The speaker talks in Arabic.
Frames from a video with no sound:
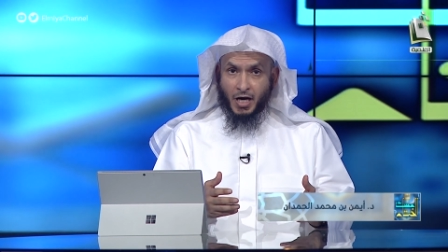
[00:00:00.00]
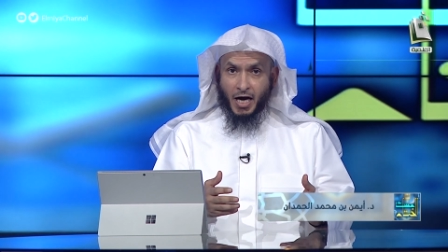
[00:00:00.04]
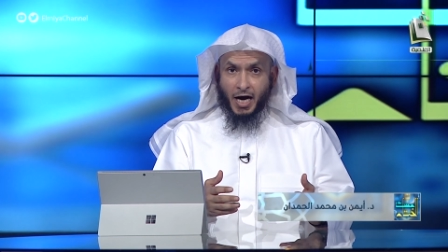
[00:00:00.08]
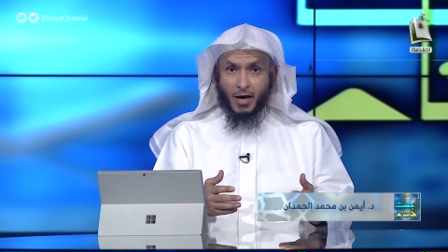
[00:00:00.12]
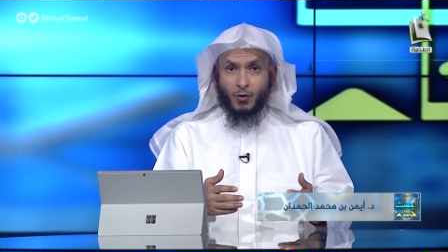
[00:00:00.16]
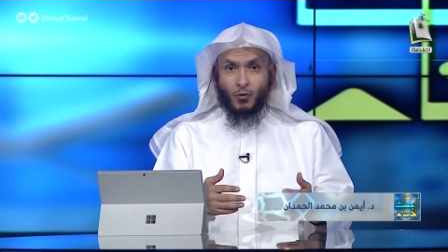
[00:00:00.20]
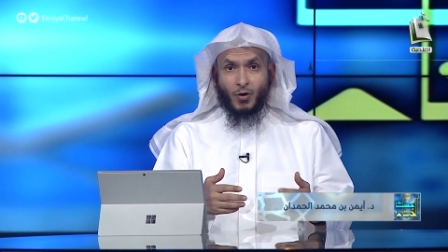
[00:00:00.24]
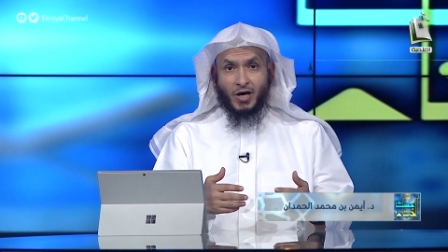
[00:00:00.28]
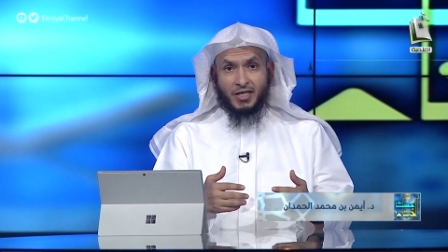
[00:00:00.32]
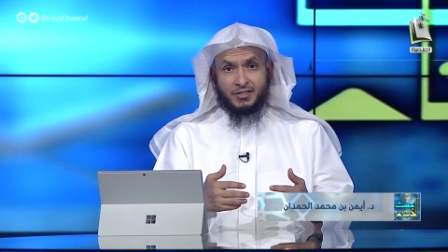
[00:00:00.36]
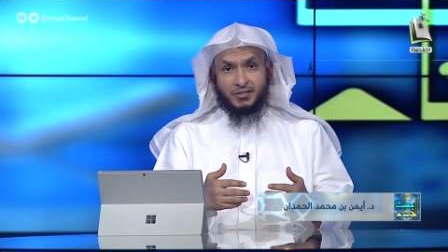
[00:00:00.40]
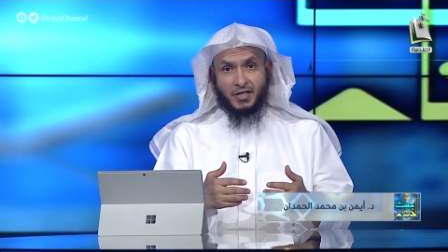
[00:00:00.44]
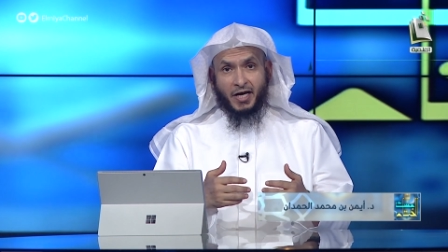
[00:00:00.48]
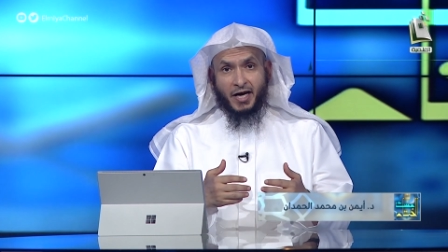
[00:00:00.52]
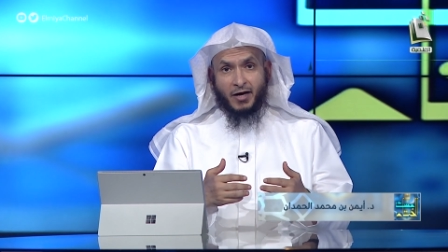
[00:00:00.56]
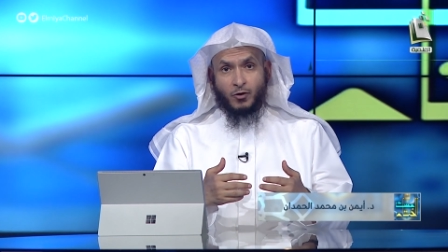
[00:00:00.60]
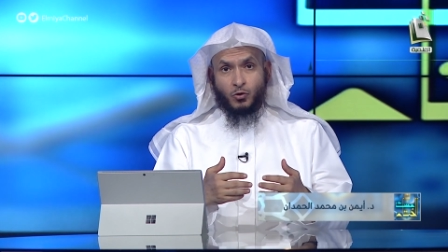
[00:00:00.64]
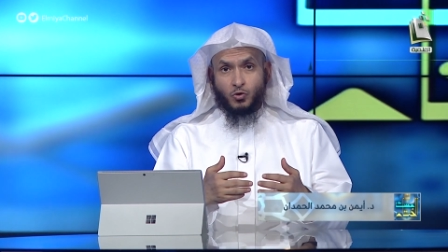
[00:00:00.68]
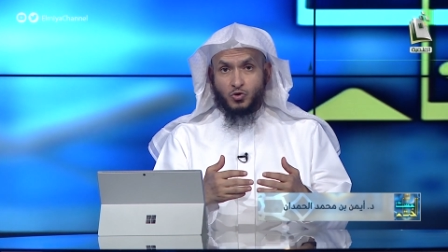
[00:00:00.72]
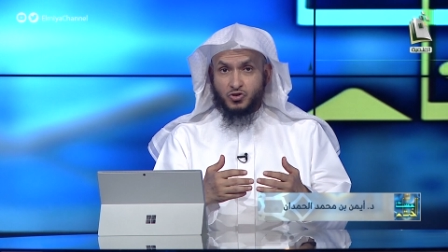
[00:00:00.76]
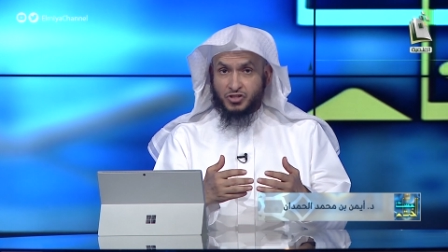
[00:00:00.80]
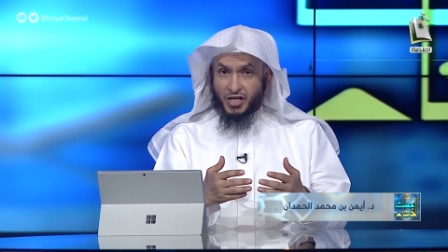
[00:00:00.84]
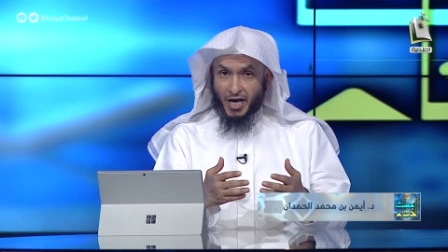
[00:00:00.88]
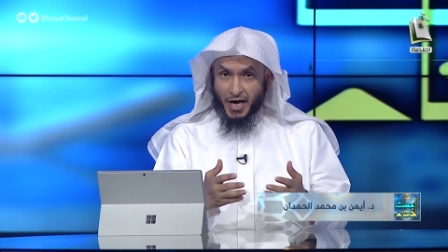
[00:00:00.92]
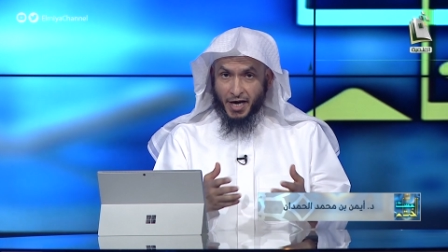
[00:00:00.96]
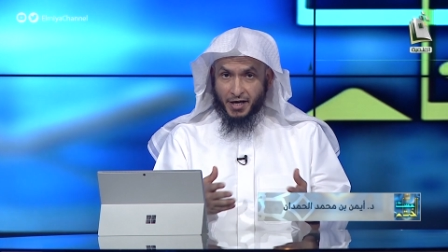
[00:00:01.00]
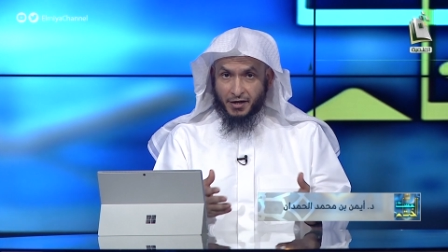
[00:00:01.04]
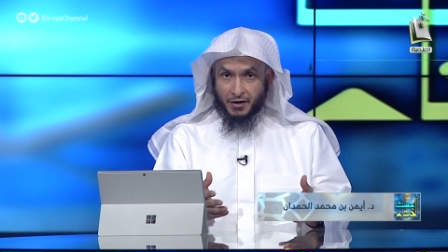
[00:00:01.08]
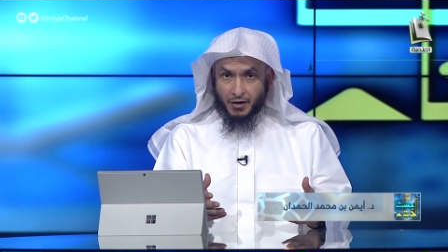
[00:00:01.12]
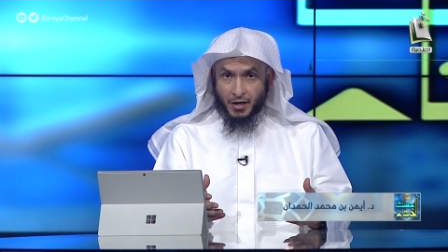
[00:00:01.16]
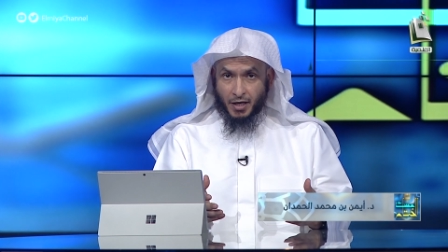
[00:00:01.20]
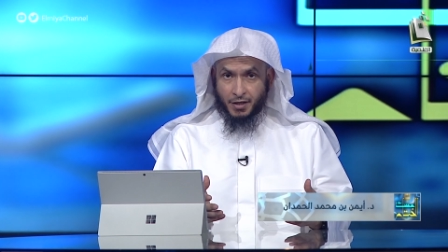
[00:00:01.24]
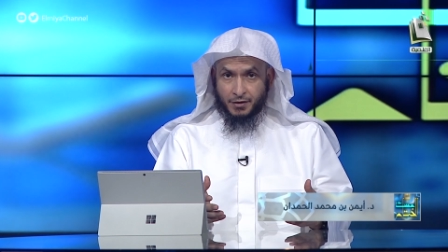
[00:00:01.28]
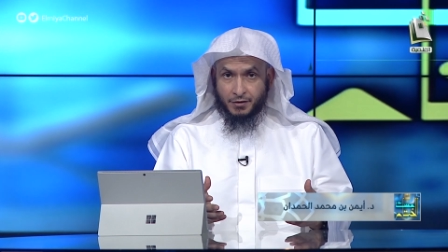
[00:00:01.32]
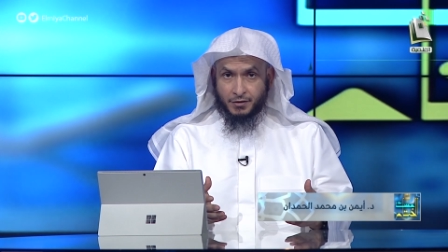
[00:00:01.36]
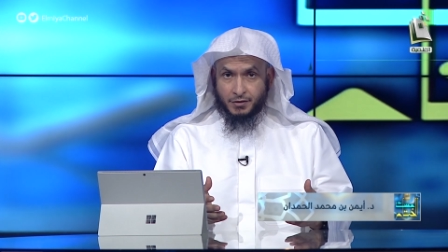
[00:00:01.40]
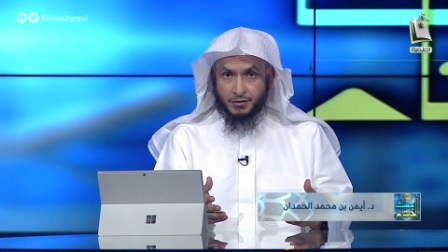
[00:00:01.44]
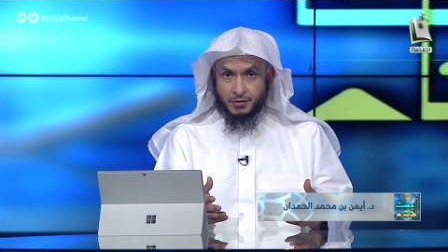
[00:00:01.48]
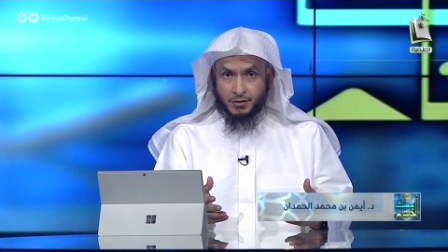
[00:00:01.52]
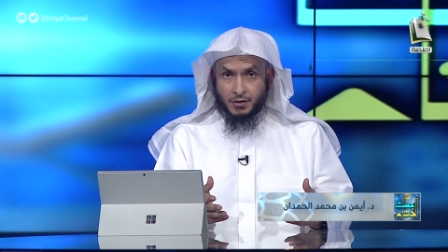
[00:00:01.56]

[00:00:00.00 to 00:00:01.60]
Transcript: او اتاه زائرا